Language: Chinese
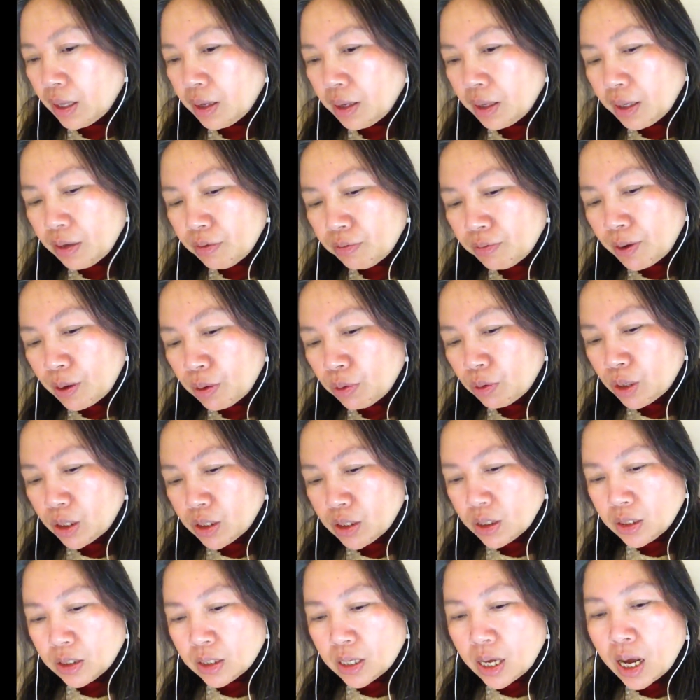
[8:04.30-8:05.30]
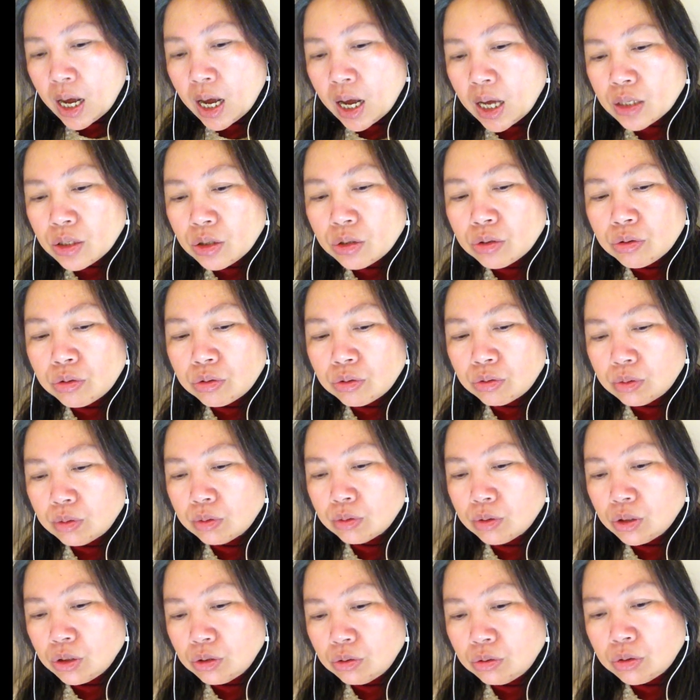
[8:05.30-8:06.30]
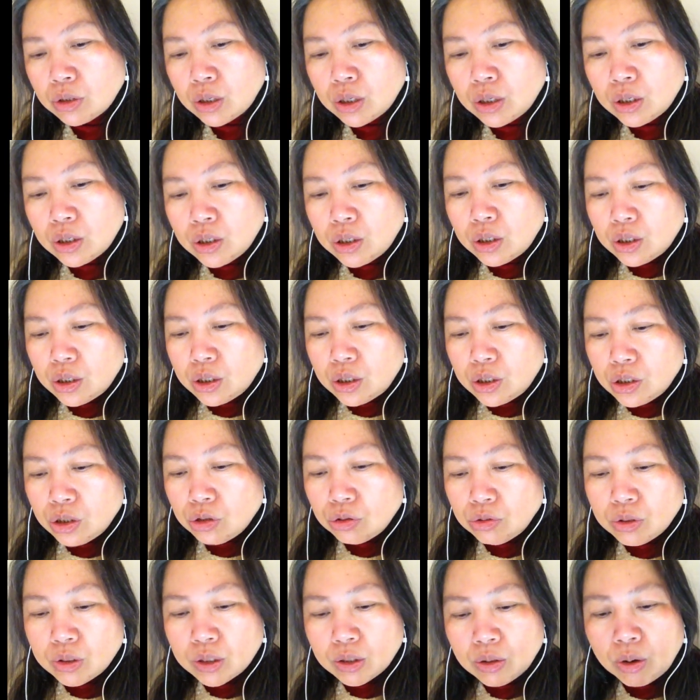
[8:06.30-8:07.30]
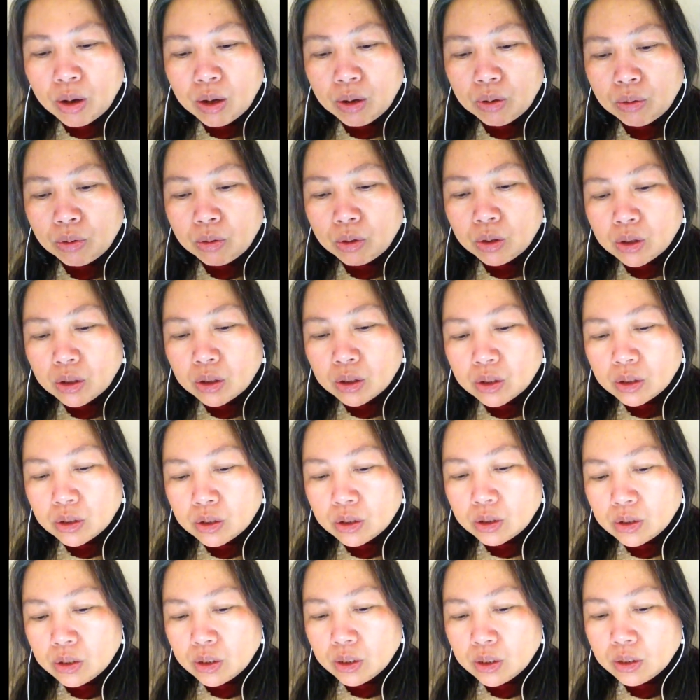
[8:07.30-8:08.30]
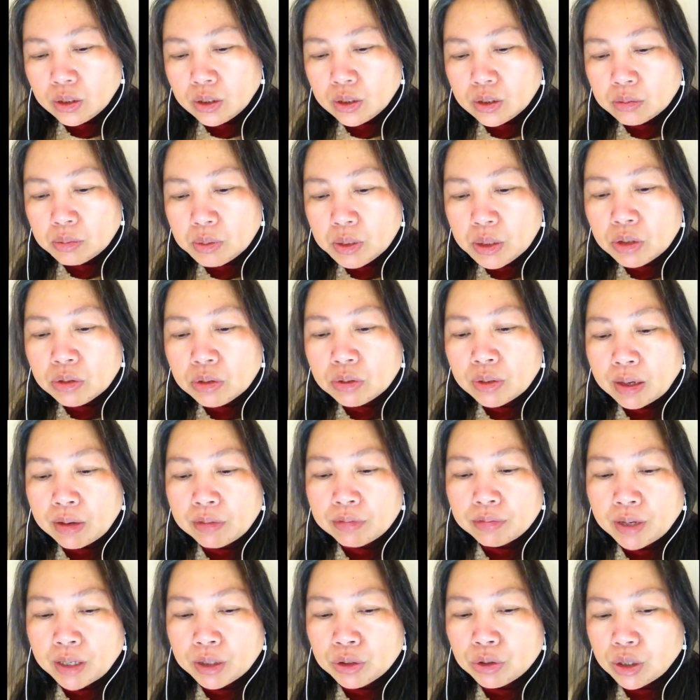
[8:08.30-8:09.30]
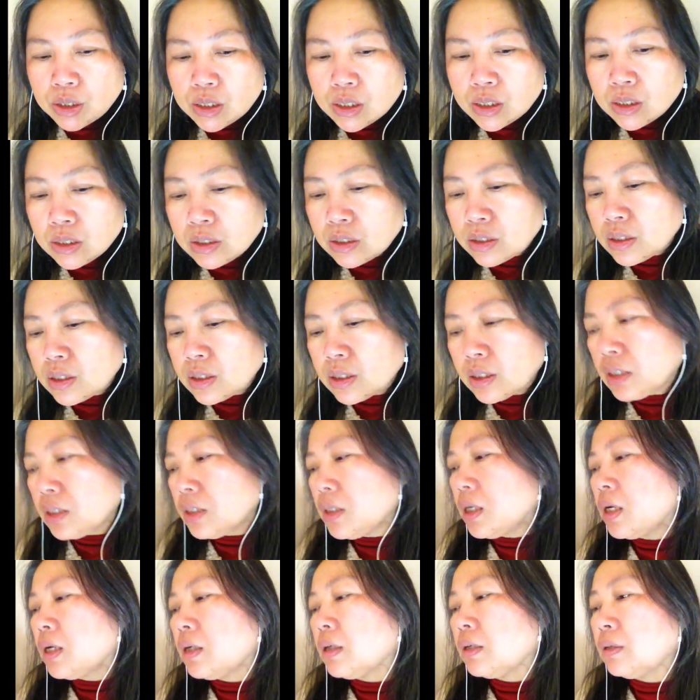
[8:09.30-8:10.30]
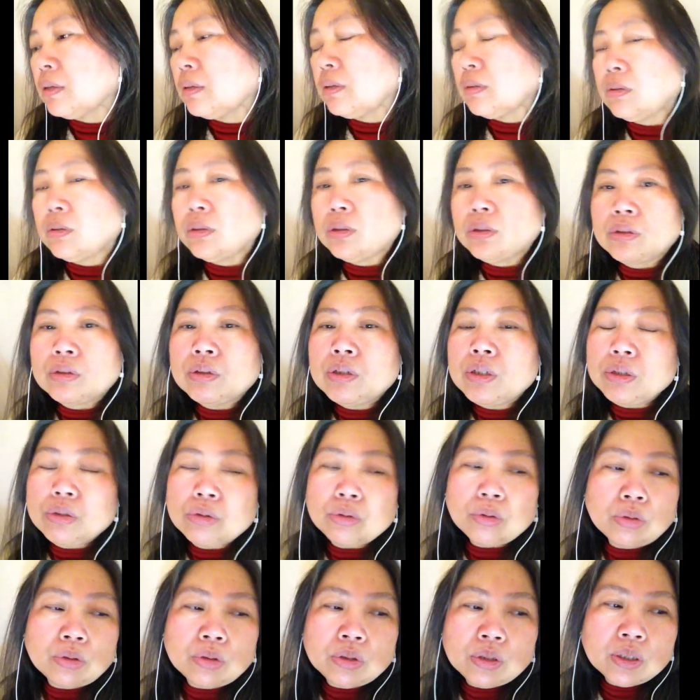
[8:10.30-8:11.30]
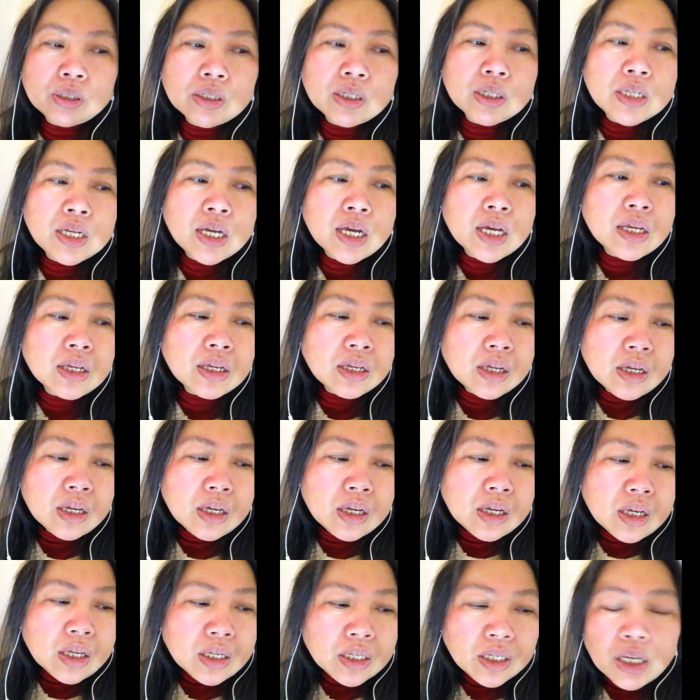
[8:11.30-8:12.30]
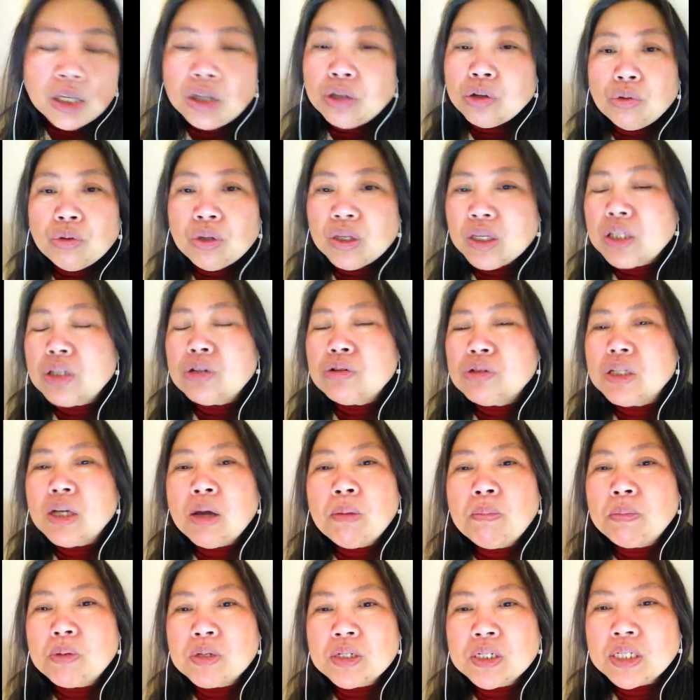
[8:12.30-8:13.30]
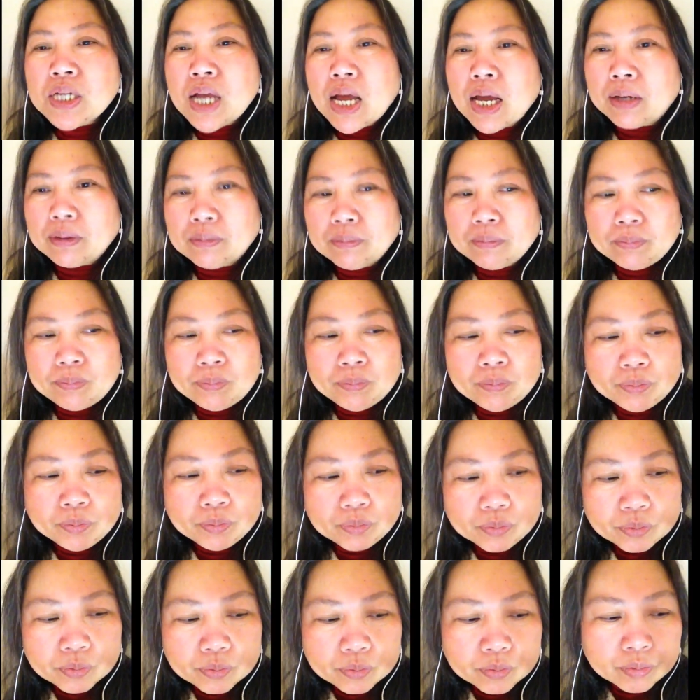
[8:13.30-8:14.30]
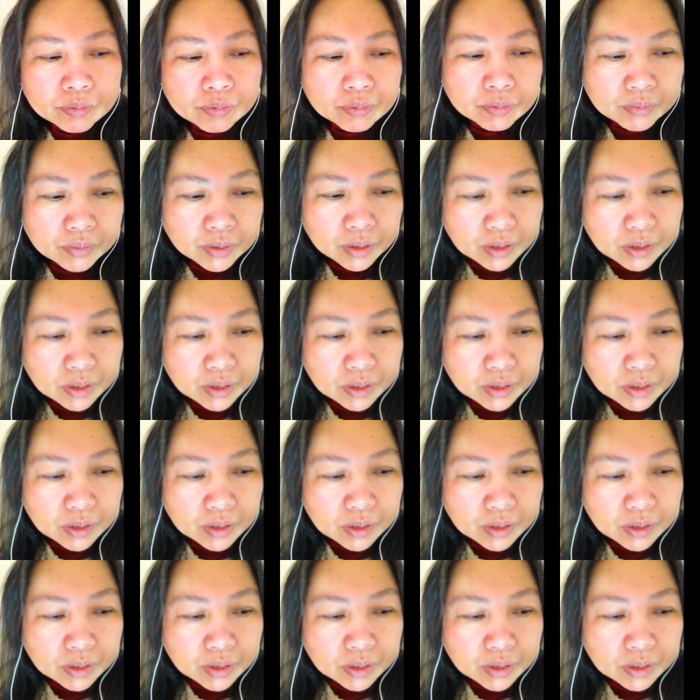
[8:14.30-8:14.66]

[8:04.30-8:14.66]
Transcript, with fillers: 一一发短信他就就就责怪我，嗯，你你怎么又来发短信了？怎样？所以说这个连连友谊都称不上，嗯。